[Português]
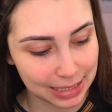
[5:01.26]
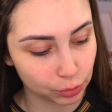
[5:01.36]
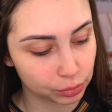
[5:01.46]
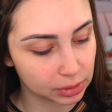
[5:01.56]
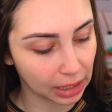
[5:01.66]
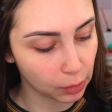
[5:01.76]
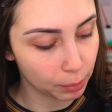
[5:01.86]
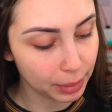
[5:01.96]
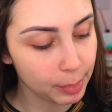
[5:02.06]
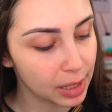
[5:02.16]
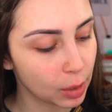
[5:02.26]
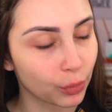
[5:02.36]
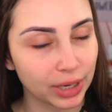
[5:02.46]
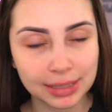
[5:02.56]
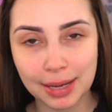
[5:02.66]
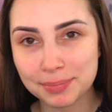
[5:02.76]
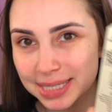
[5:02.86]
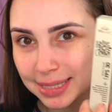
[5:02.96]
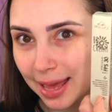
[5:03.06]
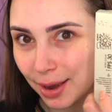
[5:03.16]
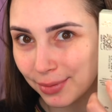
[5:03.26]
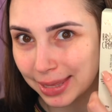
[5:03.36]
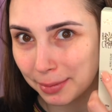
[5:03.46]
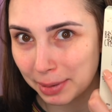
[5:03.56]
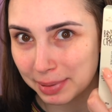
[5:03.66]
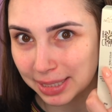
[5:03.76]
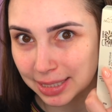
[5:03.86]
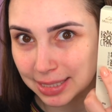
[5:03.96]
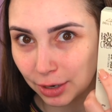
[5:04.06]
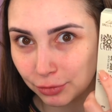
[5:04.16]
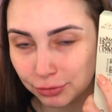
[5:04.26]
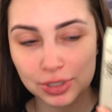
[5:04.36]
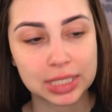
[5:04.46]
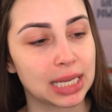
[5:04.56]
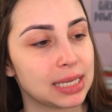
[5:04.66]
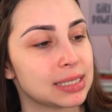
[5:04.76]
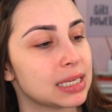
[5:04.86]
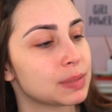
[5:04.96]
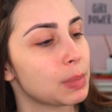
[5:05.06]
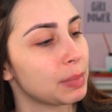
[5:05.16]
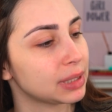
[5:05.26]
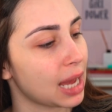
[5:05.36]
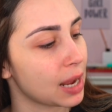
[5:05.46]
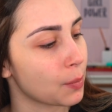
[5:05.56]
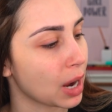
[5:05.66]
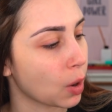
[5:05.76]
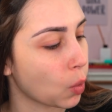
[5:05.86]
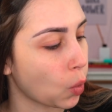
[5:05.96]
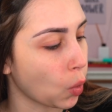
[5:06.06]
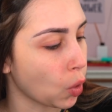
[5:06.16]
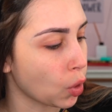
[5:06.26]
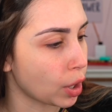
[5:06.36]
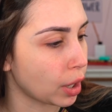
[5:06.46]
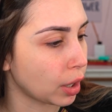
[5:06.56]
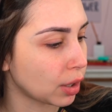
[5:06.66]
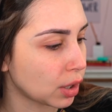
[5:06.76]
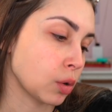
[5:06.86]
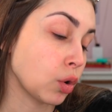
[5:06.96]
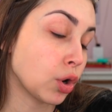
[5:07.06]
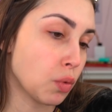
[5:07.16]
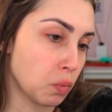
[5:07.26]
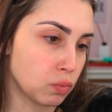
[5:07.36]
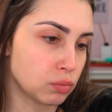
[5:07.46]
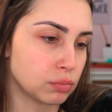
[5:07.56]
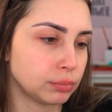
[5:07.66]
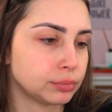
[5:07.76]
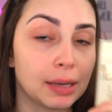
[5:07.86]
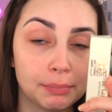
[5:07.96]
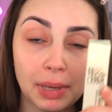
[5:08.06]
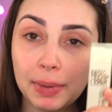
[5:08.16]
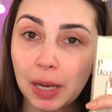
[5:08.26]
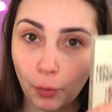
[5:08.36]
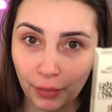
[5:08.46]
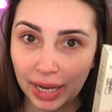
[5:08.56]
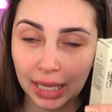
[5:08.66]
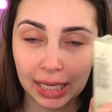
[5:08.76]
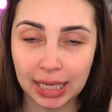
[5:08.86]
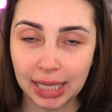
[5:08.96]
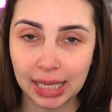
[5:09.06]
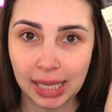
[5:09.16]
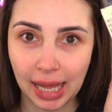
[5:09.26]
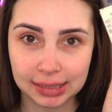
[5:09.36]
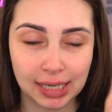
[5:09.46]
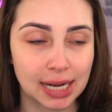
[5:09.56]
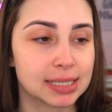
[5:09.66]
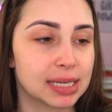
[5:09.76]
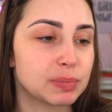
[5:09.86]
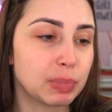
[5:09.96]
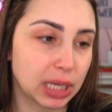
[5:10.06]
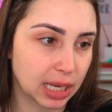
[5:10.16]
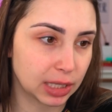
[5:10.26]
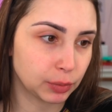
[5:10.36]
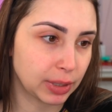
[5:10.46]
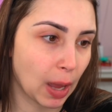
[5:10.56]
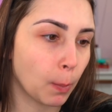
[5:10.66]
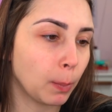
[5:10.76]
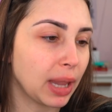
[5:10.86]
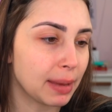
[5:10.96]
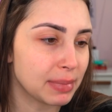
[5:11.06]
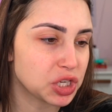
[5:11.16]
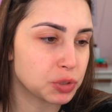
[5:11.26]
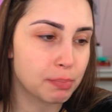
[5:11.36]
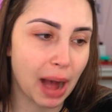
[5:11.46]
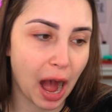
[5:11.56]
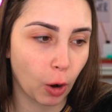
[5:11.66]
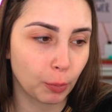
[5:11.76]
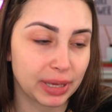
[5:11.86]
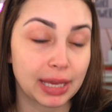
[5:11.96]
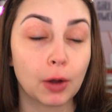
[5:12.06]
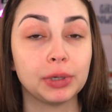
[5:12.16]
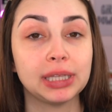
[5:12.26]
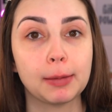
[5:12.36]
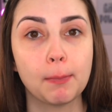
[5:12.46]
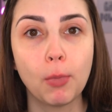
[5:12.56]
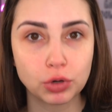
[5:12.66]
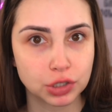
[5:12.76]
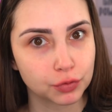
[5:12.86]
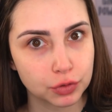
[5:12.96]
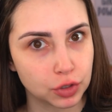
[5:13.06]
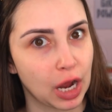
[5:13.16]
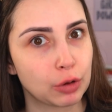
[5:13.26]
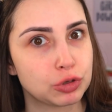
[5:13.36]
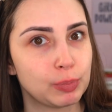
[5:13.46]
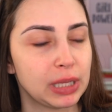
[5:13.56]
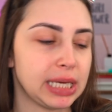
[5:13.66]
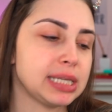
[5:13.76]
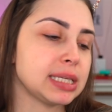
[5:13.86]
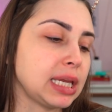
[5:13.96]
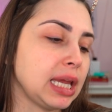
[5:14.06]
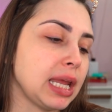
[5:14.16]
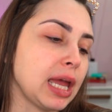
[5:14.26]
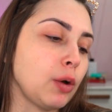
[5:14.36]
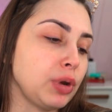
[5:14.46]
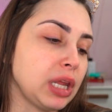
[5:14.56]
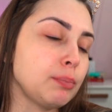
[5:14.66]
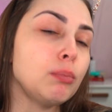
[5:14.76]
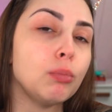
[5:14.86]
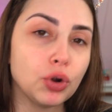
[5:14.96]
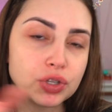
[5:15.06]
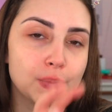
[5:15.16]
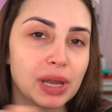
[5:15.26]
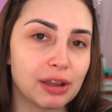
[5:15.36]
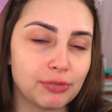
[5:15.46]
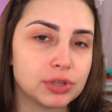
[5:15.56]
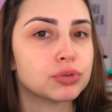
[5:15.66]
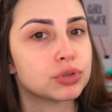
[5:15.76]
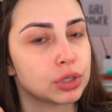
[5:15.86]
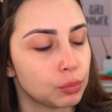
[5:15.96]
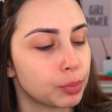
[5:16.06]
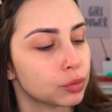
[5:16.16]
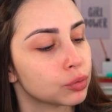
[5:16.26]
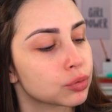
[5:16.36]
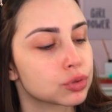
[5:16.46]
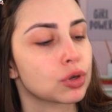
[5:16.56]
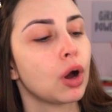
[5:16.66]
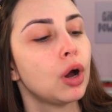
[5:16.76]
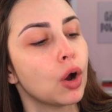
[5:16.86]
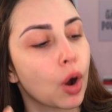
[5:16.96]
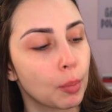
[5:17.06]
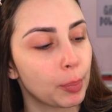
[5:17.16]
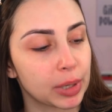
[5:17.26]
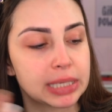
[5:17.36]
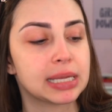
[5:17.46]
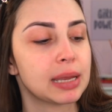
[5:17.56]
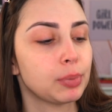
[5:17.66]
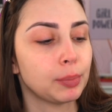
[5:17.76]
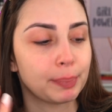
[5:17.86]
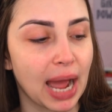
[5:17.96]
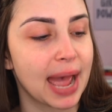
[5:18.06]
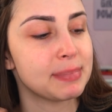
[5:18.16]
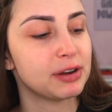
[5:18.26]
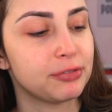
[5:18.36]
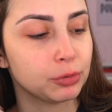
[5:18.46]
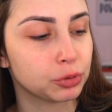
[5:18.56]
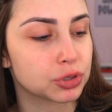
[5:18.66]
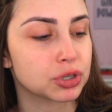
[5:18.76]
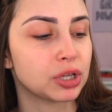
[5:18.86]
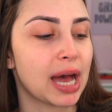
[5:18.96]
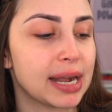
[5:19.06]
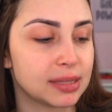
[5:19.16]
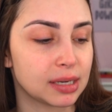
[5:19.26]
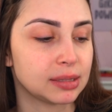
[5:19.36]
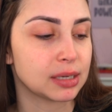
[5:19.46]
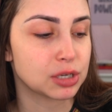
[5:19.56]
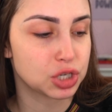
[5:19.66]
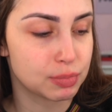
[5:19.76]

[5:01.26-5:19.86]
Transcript: eu tenho um BB Cream da Miss Larry também pra testar com vocês. Eles me mandaram a cor... Cor 1, BB Cream aqui atrás está explicando que é um blemish balm, que é um item multifuncional de beleza que ele reúne muitos benefícios em um produto só, como por exemplo, primer, filtro solar, hidratante,